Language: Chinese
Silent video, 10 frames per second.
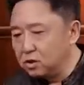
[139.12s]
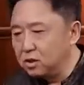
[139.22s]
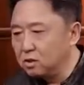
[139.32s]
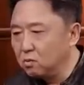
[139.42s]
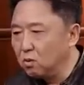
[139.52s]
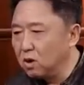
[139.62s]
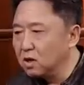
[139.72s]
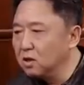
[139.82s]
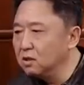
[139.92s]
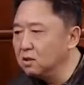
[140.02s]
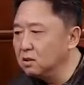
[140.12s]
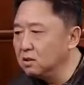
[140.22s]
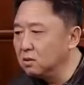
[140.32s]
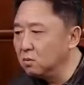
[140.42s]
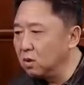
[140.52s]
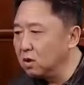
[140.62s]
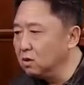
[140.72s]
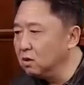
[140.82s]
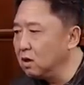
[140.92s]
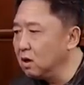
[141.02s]
实际上我
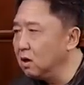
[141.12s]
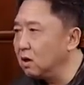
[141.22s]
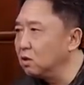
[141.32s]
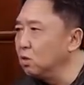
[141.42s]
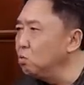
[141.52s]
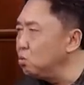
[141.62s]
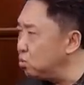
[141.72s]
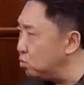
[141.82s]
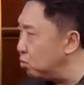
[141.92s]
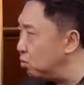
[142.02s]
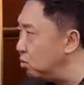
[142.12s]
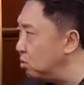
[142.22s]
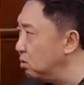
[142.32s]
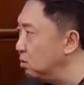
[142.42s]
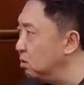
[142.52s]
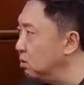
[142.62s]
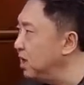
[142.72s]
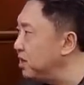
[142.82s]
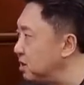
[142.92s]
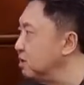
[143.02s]
跟德纲啊都属于
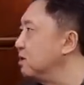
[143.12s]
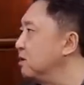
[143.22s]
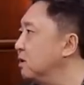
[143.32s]
内向型